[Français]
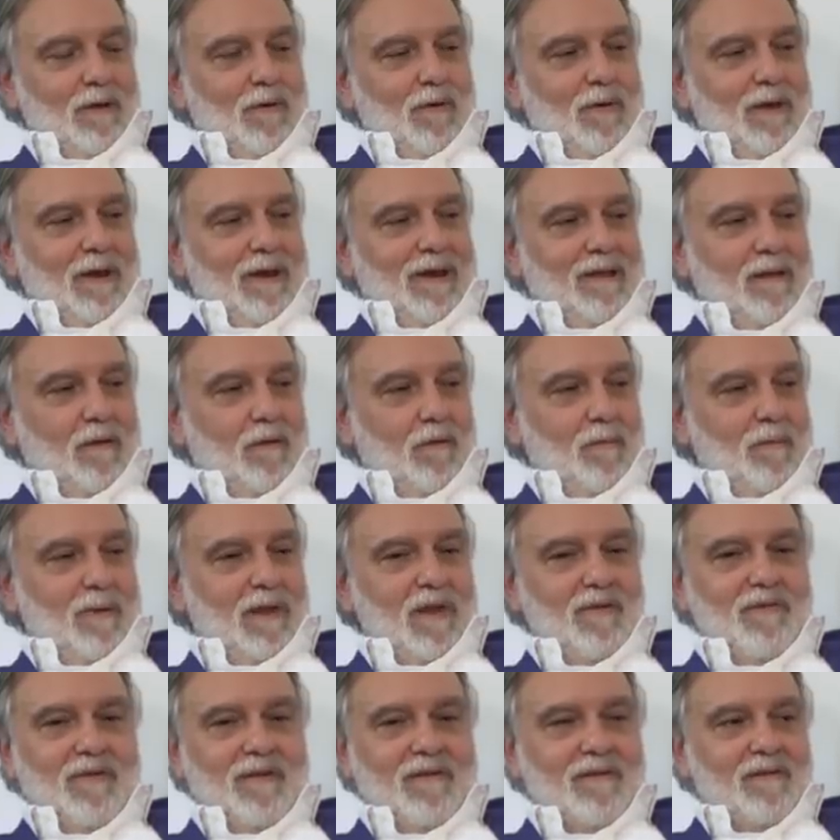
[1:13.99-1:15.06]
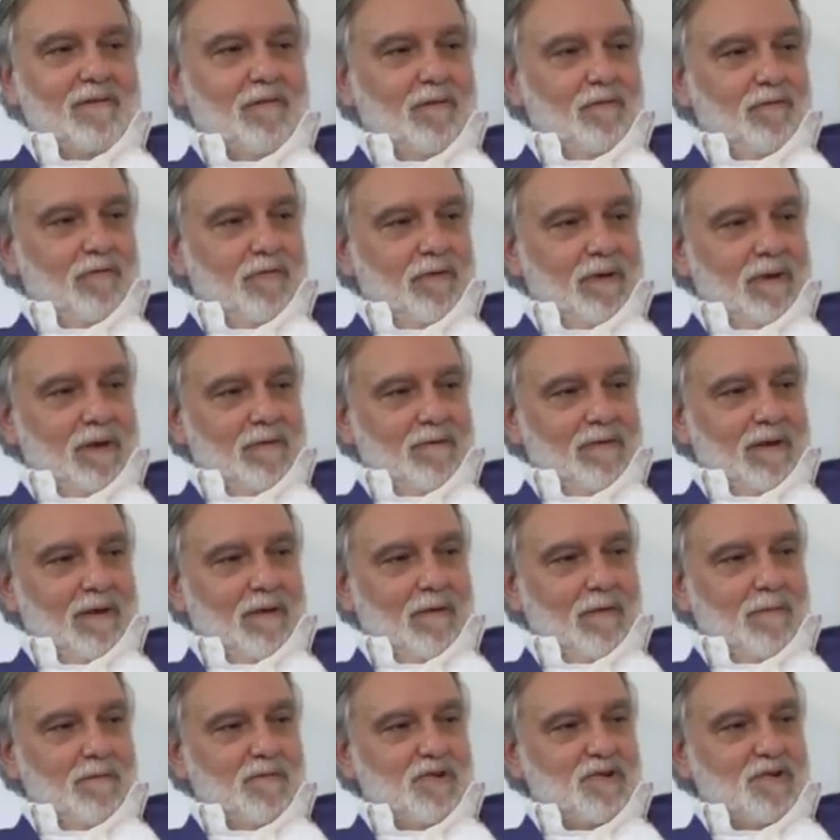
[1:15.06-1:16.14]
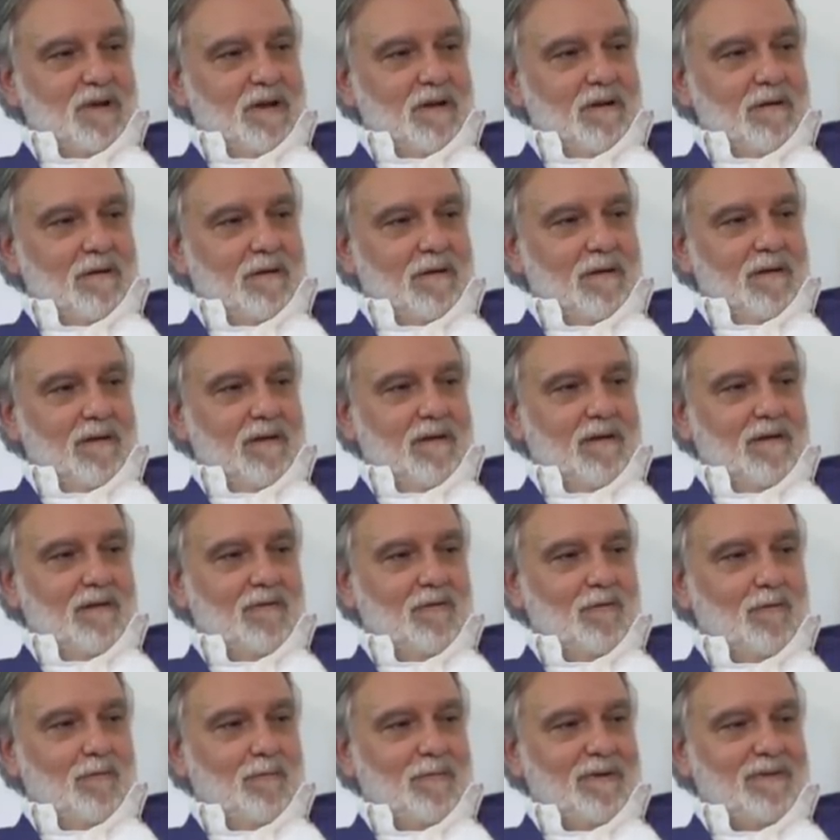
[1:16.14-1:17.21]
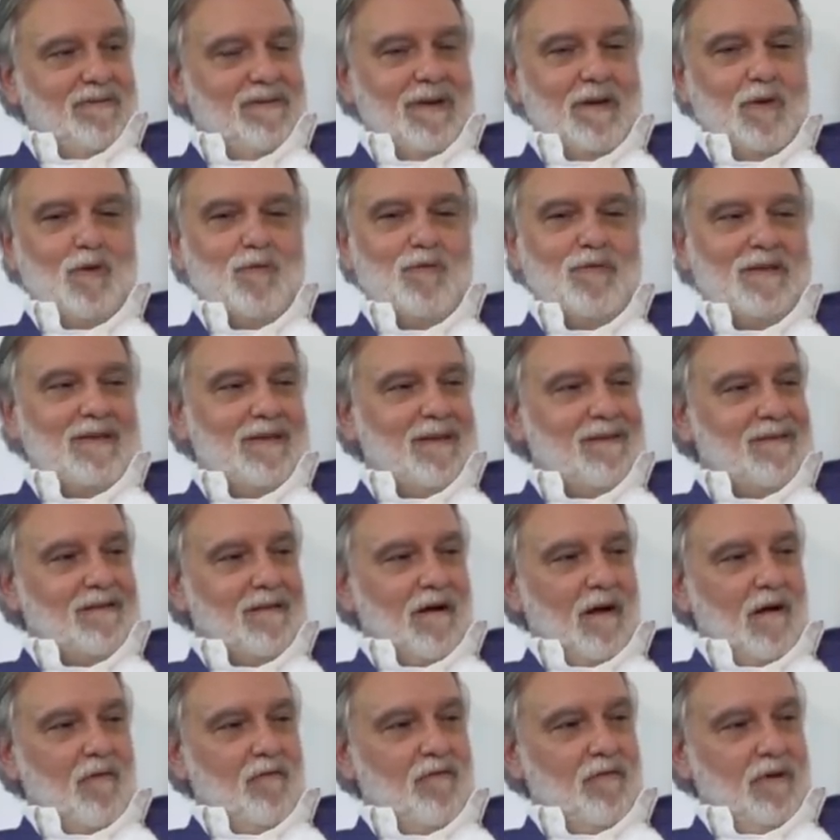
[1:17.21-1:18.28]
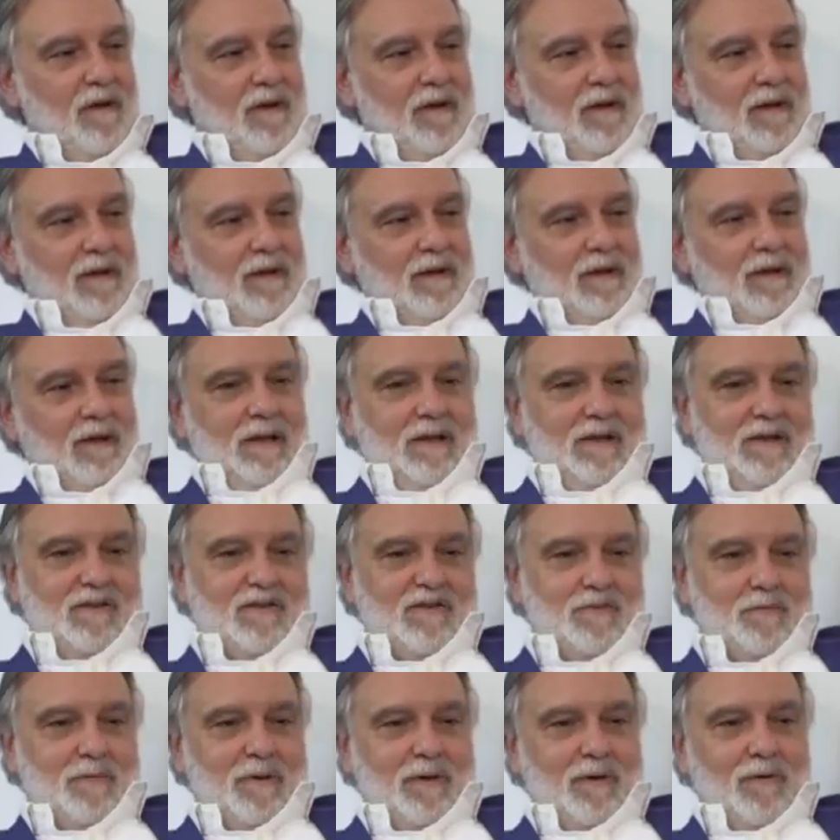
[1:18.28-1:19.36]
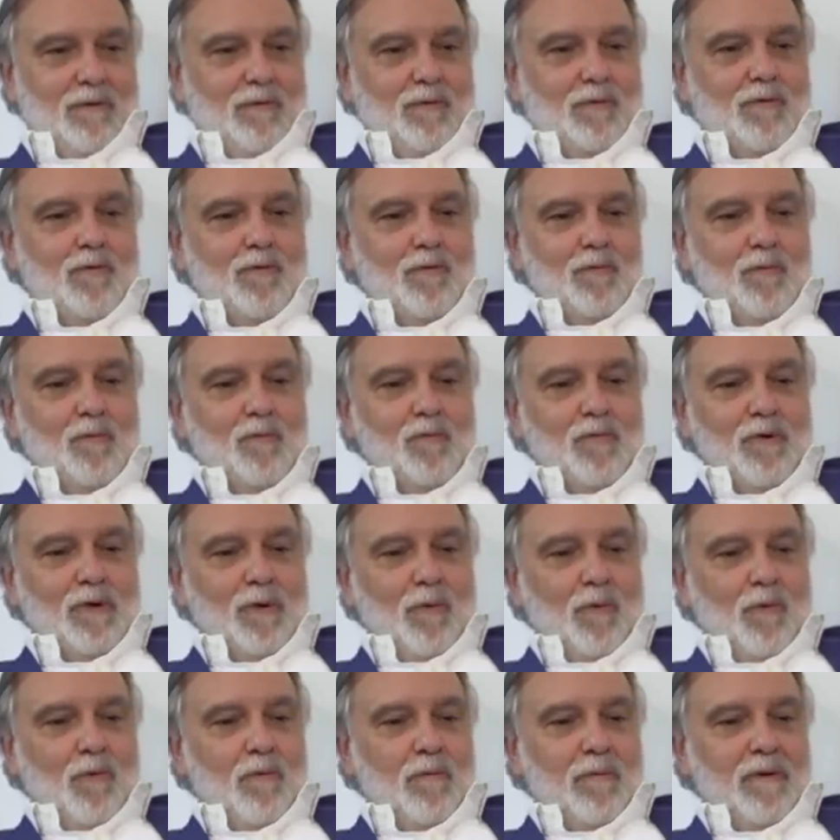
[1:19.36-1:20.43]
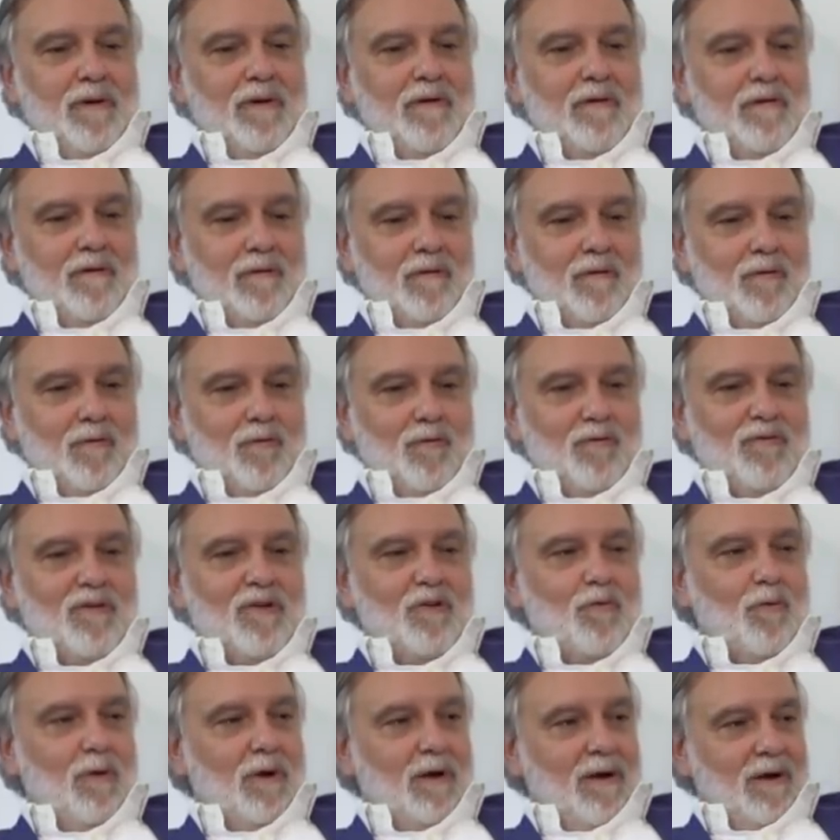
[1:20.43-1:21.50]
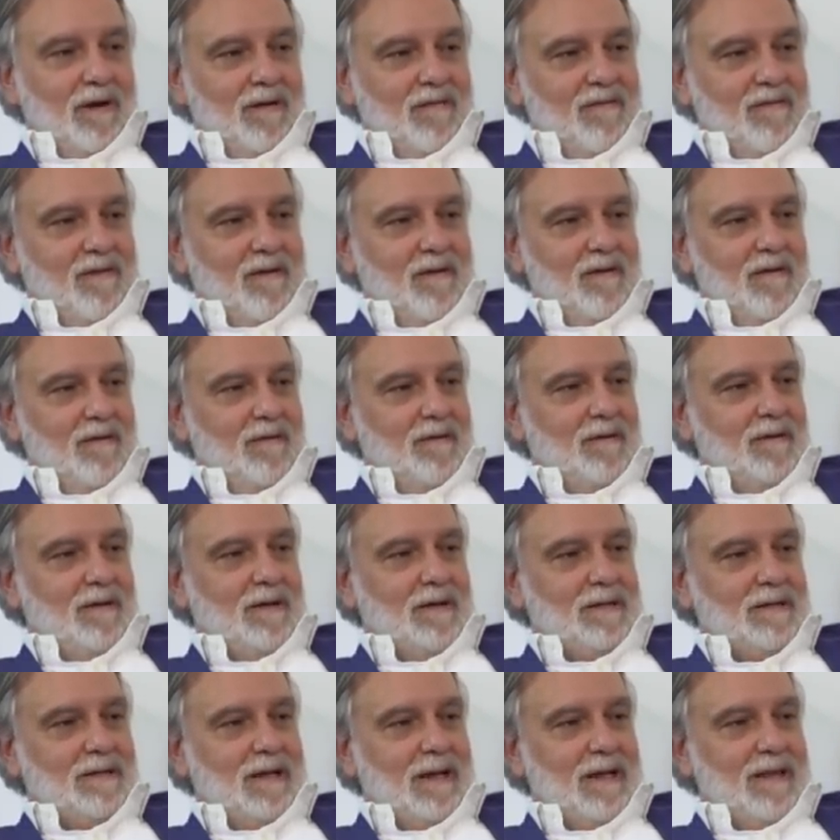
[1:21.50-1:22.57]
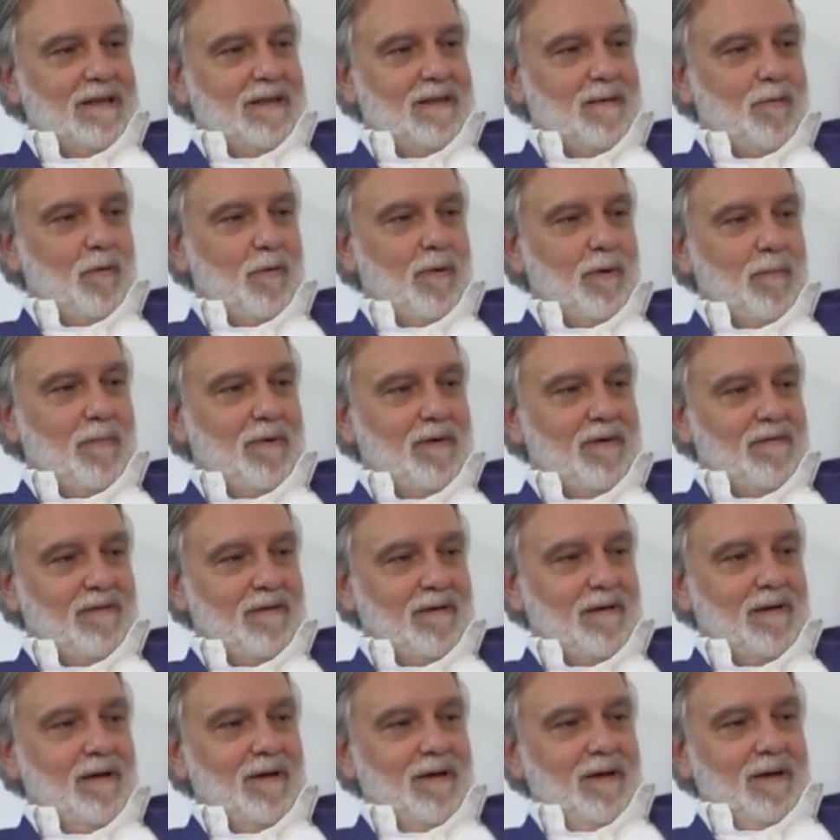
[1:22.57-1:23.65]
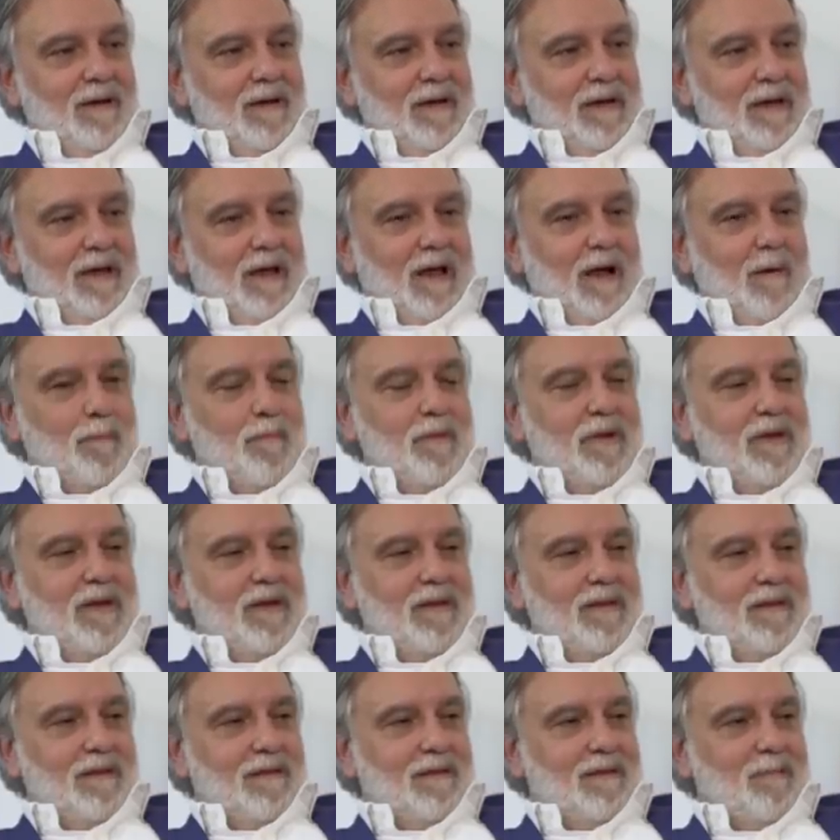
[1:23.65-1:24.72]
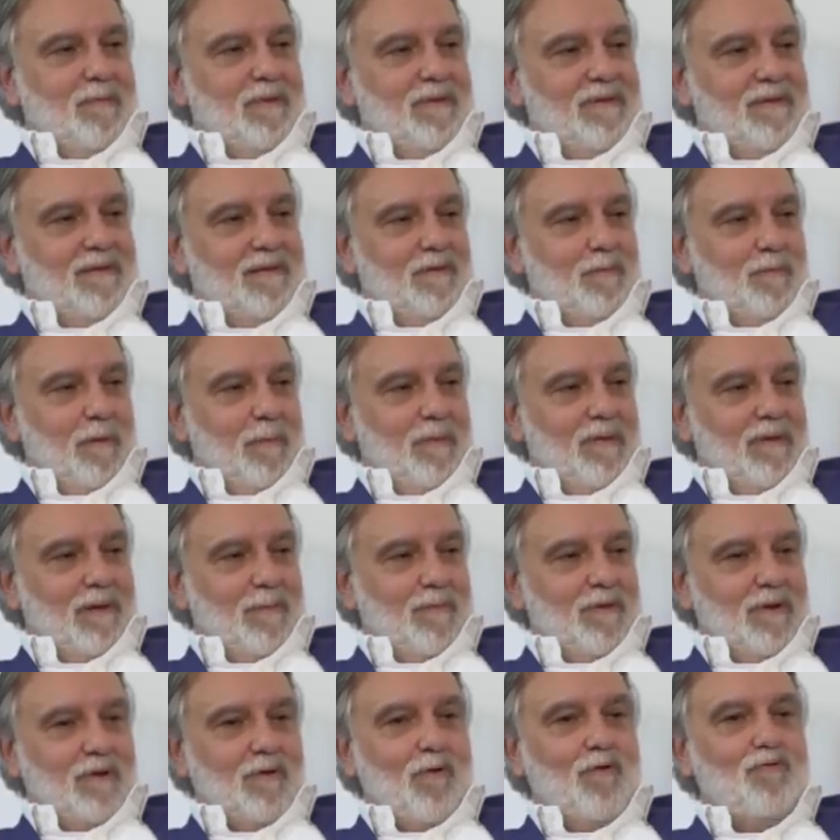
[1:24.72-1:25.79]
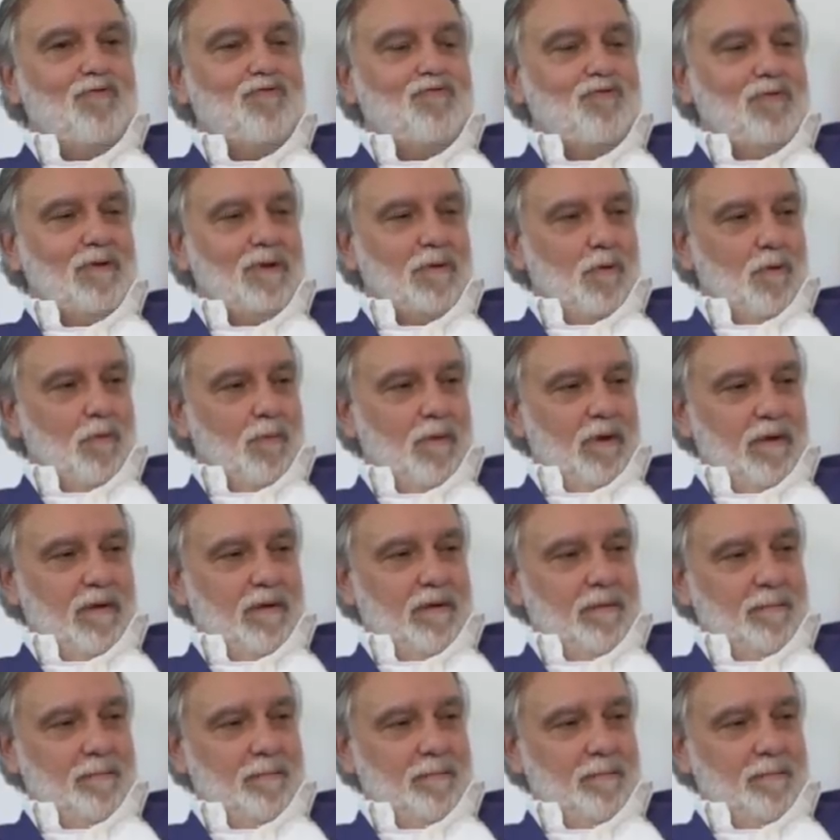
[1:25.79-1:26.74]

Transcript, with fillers: les quatre magnifiques saisons faites avec Michel qui, qui sont passées à une vitesse grand V. Et j'espère que, que, le montpellier ben, continuera à rester euh, dans les dix premières places et, et grappiller des, places qui lui permettra peut-être un jour d'être européenne.